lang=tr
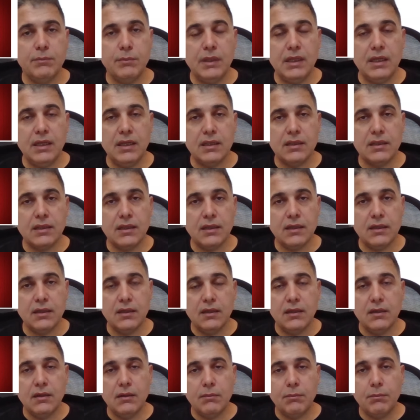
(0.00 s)
millete
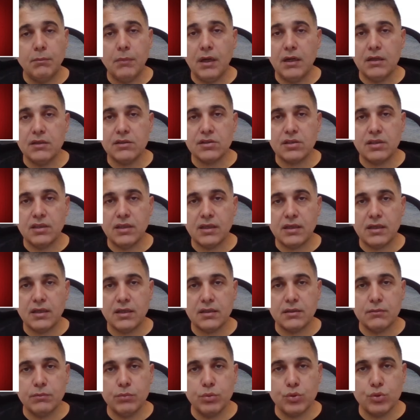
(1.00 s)

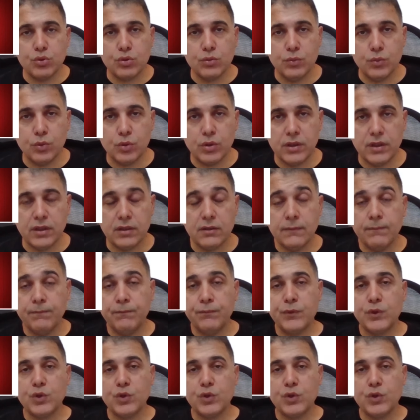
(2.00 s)
bağışlayarak bu cumhuriyet